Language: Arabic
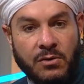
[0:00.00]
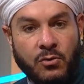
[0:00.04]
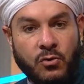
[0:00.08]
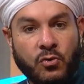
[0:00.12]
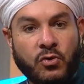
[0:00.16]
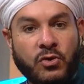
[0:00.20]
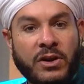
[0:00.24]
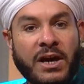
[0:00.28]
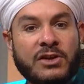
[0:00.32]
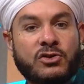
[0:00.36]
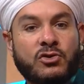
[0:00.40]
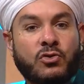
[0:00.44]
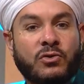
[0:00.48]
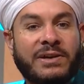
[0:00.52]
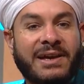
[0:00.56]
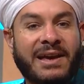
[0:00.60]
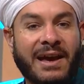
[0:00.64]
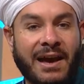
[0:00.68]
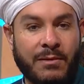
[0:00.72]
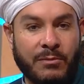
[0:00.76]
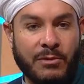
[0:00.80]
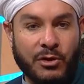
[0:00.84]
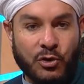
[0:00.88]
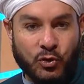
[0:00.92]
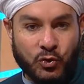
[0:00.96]
أناس
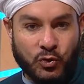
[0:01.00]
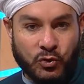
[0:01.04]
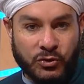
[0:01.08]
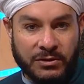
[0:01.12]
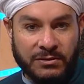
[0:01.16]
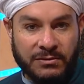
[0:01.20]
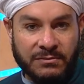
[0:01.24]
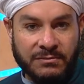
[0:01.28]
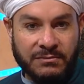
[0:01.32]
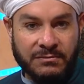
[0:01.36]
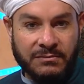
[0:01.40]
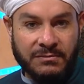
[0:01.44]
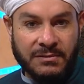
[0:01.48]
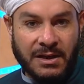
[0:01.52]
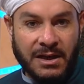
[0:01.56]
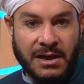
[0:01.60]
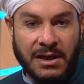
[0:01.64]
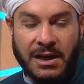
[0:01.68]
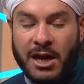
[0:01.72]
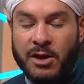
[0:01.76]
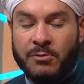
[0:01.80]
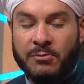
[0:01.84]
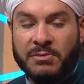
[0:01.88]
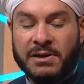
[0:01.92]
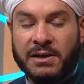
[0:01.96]
كاملون
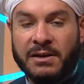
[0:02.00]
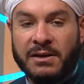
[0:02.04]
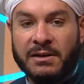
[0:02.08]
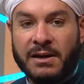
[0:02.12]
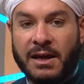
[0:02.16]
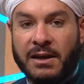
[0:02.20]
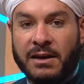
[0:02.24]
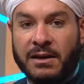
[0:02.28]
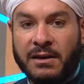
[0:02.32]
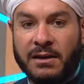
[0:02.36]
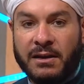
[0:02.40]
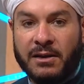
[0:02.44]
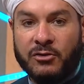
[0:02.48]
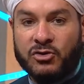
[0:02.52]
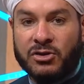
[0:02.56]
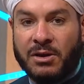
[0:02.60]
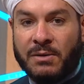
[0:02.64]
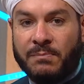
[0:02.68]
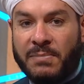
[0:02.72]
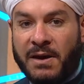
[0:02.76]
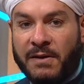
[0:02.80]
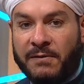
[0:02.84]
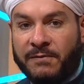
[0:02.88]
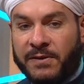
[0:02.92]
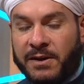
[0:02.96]
لا يمكن أن
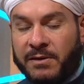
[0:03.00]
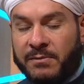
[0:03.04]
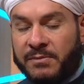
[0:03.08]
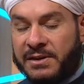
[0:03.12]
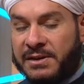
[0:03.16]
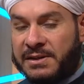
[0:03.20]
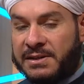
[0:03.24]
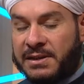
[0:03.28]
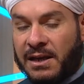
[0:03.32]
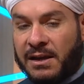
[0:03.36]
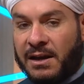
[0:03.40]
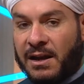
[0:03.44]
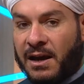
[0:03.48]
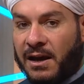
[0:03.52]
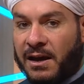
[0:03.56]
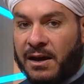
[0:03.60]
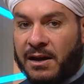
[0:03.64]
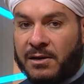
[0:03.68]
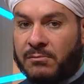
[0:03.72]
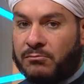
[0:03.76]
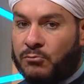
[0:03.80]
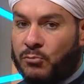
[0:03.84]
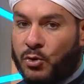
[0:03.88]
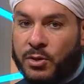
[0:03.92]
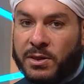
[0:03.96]
يشبه فيهم إنسان
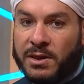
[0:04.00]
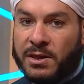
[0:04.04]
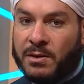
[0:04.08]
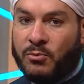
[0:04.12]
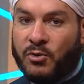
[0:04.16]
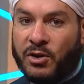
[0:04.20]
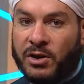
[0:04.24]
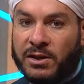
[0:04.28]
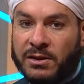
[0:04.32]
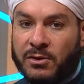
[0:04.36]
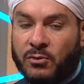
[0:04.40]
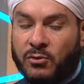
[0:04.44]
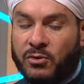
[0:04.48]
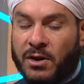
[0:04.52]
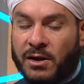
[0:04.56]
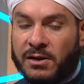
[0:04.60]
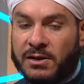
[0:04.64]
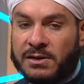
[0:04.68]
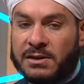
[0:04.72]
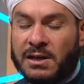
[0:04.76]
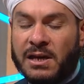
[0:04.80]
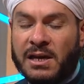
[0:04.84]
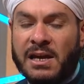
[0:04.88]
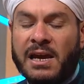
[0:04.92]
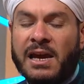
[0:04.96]
آخر مذنب وعده
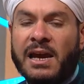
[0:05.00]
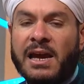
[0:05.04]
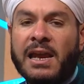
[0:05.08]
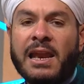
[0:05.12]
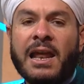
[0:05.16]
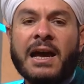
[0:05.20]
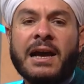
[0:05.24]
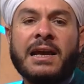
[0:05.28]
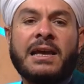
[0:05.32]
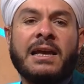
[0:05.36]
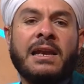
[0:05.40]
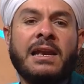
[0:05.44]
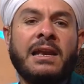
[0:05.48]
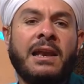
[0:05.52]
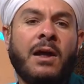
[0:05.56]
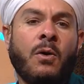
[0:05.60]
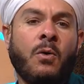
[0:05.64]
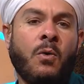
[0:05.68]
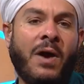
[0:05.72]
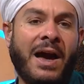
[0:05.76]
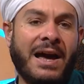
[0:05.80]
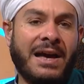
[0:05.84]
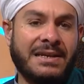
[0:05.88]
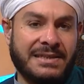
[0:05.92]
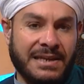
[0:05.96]
نقص لكن
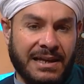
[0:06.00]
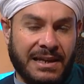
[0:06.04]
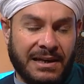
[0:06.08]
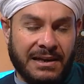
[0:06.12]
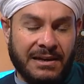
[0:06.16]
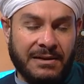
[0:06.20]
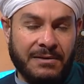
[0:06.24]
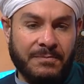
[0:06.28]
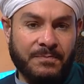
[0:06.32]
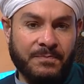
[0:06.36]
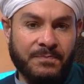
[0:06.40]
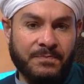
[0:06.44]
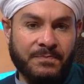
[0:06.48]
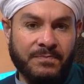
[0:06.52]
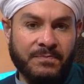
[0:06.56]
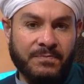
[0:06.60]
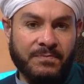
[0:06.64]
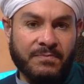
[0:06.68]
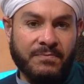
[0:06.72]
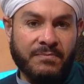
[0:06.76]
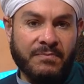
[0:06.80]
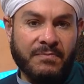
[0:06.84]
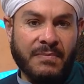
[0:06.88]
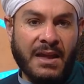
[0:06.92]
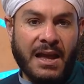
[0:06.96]
لو حصل
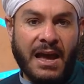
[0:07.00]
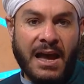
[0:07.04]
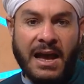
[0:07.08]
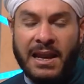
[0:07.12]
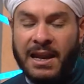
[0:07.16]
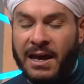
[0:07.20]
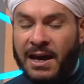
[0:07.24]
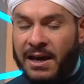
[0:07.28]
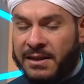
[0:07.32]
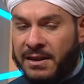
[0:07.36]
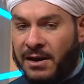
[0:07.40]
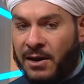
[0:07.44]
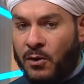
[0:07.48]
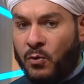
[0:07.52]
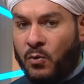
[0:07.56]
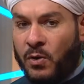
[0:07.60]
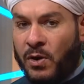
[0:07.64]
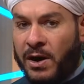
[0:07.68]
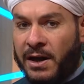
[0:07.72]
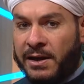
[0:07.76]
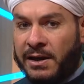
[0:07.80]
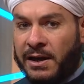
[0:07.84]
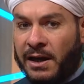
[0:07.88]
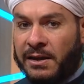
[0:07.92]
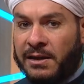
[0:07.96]
هل هذا هو
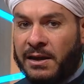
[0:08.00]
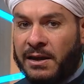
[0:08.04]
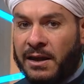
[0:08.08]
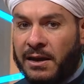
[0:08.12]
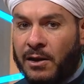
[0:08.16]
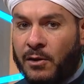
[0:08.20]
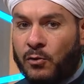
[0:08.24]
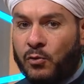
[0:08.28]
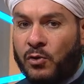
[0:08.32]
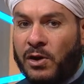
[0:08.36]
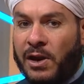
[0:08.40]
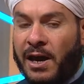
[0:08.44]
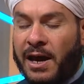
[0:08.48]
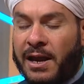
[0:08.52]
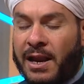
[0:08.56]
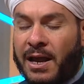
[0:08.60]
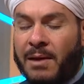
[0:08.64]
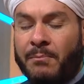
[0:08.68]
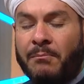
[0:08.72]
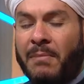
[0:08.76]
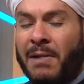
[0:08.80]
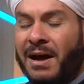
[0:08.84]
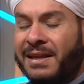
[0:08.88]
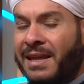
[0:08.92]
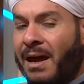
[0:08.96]
يعني نقول
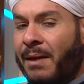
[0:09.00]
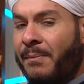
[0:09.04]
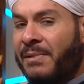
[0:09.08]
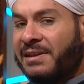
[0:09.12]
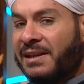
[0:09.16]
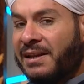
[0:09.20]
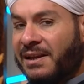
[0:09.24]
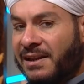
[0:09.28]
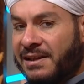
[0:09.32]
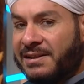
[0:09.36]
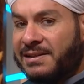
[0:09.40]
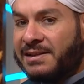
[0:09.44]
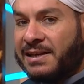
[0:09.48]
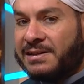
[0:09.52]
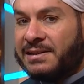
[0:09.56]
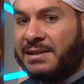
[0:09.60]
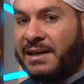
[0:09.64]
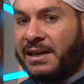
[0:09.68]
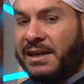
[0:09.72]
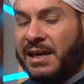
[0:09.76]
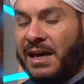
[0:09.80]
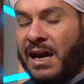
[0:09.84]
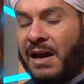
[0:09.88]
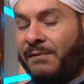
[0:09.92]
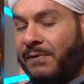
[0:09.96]
حرام ما دامت القصة
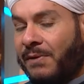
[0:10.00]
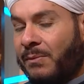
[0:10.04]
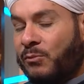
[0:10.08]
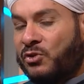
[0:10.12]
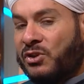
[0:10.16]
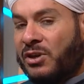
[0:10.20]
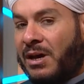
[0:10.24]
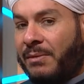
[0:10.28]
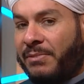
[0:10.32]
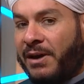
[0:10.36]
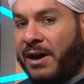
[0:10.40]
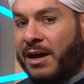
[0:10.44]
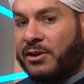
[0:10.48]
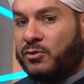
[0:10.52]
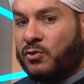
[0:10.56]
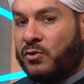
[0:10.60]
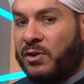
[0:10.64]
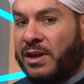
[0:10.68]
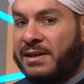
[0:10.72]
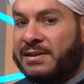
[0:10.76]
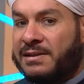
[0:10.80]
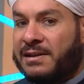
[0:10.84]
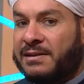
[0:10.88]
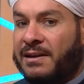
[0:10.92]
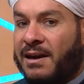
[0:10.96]
صحيحة فمتابعته
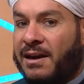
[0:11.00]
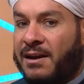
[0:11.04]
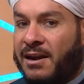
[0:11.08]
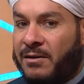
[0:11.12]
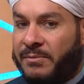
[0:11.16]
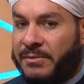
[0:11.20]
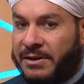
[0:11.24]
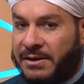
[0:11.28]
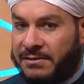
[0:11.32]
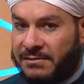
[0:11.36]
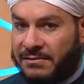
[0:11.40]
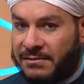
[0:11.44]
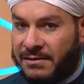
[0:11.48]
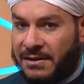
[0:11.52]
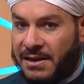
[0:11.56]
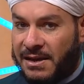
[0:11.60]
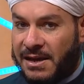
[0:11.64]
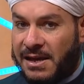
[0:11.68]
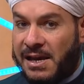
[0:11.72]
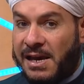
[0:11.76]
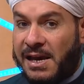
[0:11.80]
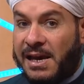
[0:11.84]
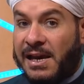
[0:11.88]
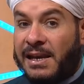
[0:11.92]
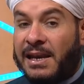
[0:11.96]
ليست حراما
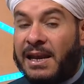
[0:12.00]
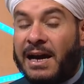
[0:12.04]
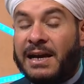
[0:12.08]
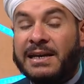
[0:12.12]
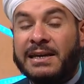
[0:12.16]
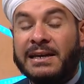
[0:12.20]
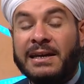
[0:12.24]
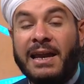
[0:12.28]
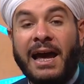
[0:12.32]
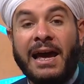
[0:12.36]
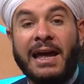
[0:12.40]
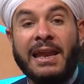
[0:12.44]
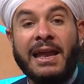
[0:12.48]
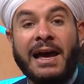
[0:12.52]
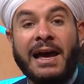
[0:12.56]
لكن على